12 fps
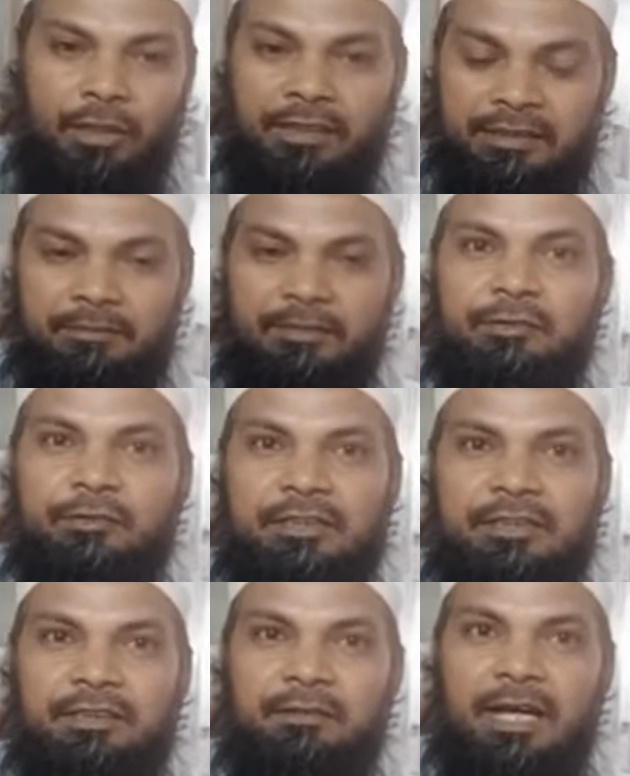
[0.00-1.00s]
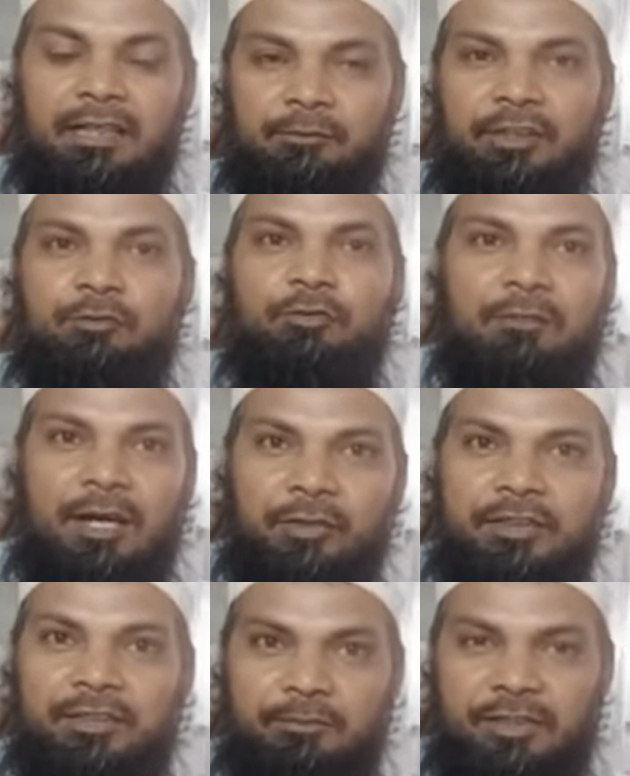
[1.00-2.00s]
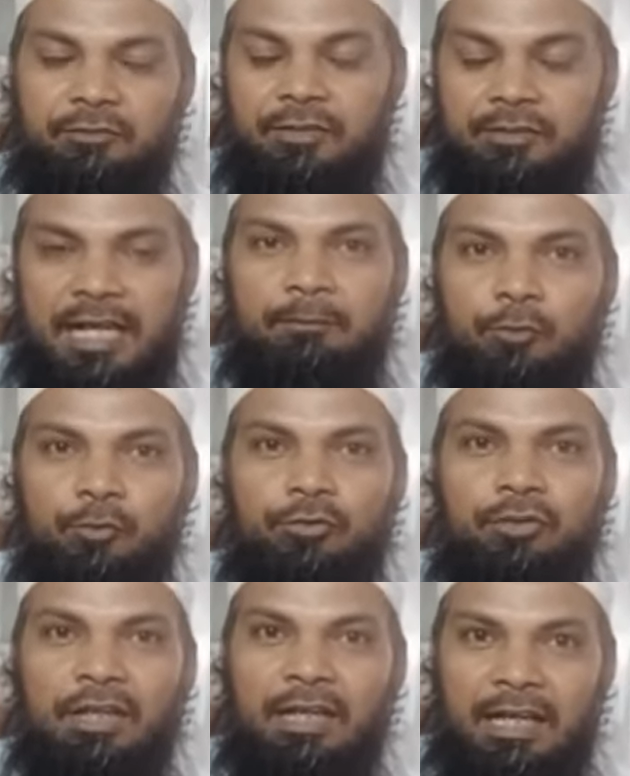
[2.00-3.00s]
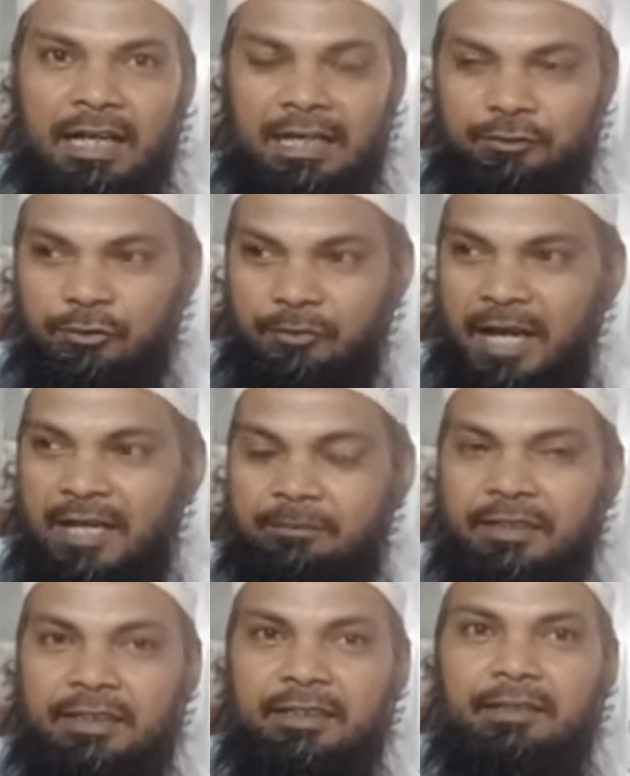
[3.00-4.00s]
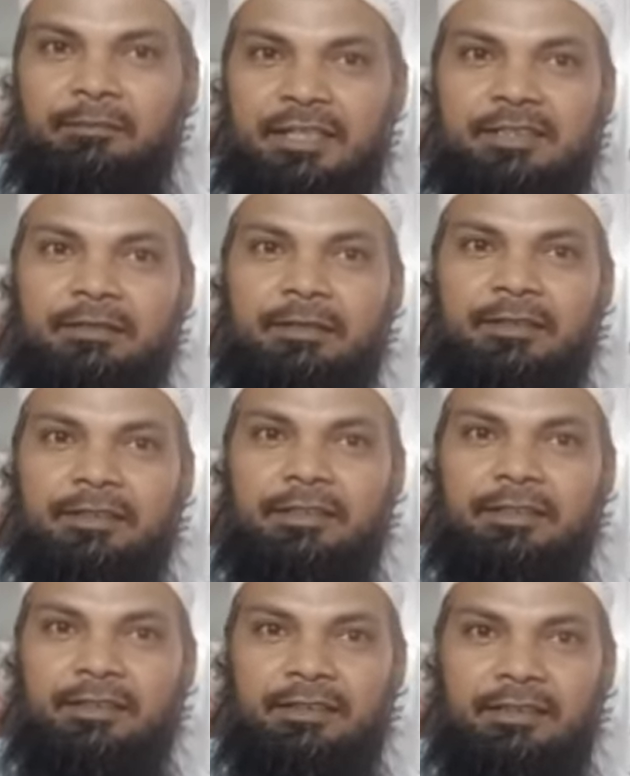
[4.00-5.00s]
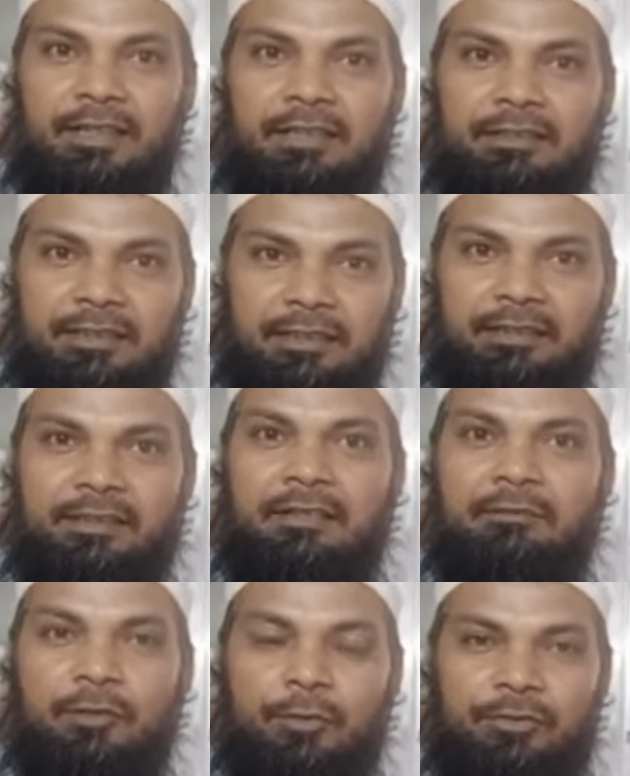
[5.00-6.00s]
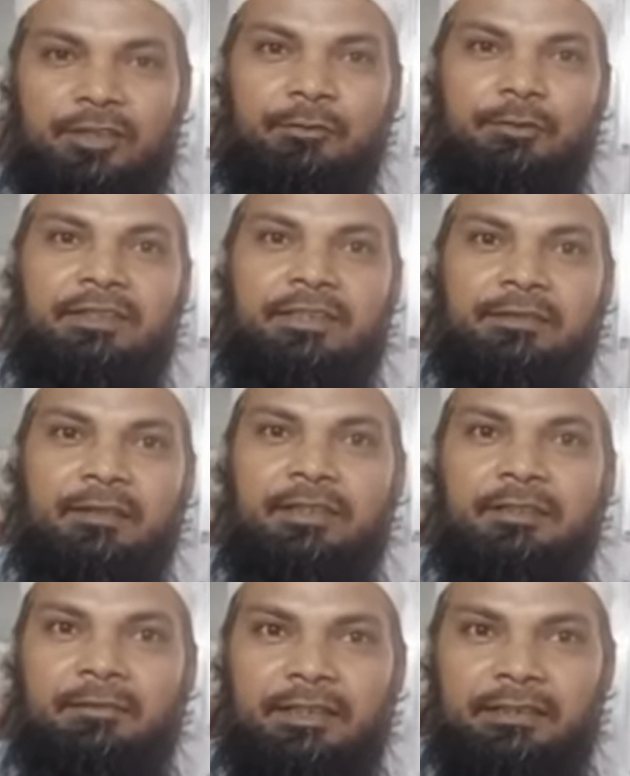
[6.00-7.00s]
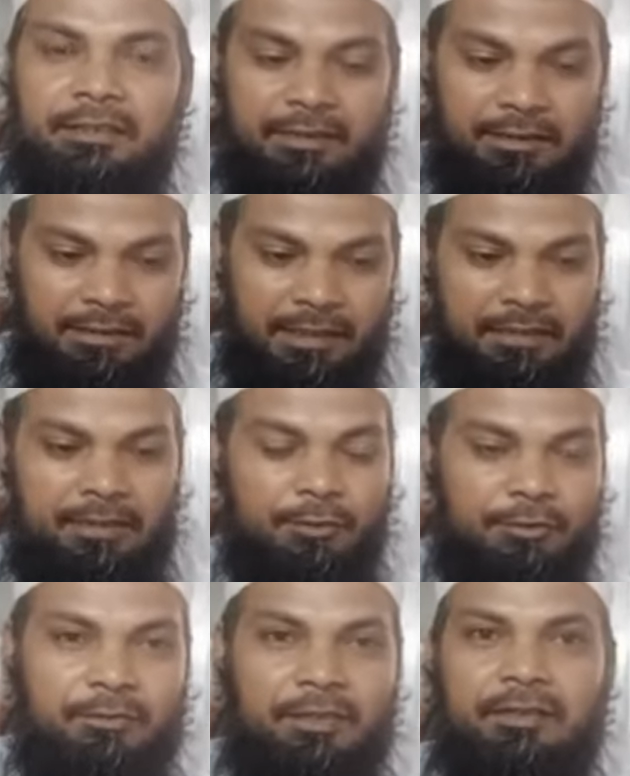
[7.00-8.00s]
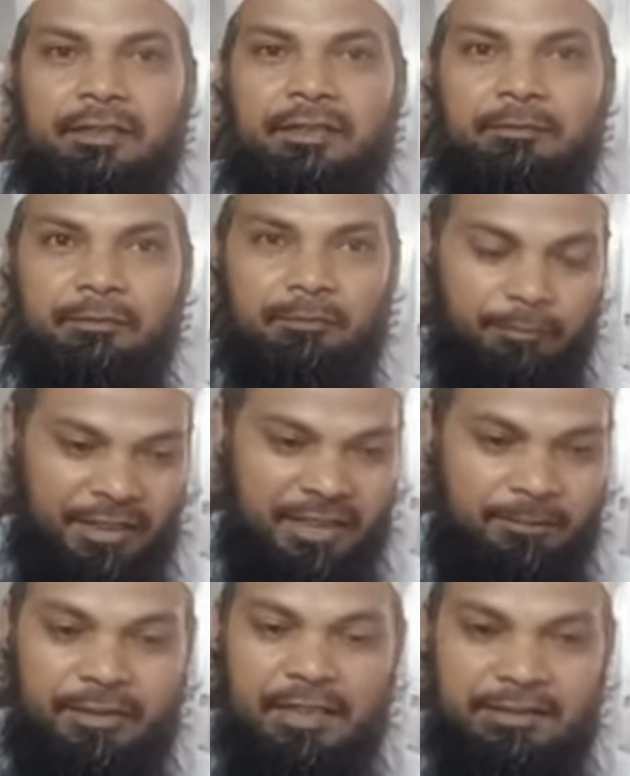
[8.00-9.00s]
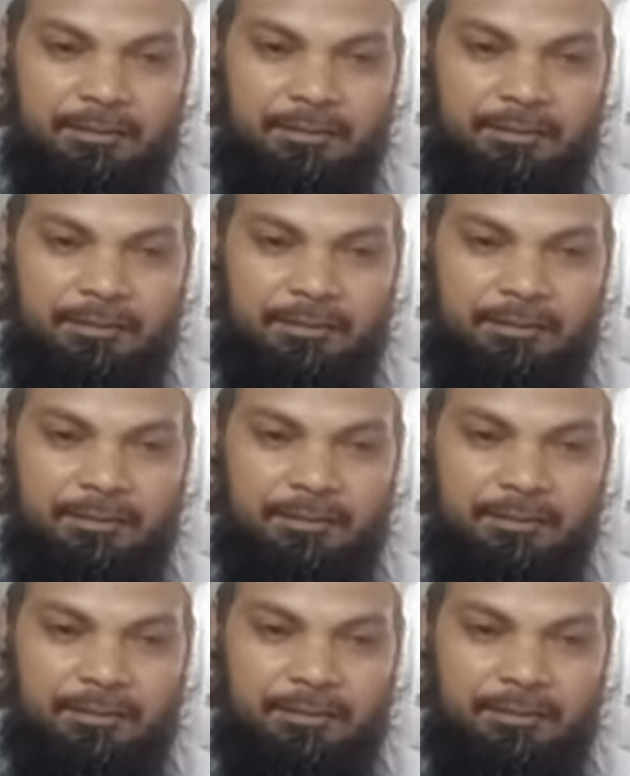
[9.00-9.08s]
ট্রিটমেন্ট করছি আলহামদুলিল্লাহ সুগার ভালো হয়ে যাচ্ছে বিশেষ করে টাইপ টু তো ওই ভাই আপনাকে মেসেজ দিবে আপনাদেরকে হ্যাঁ, যে তেনার মানে অবস্থাটা বলবেন কিভাবে মানে তিনি এই যে বর্তমানে প্রেক্ষাপটে আসতে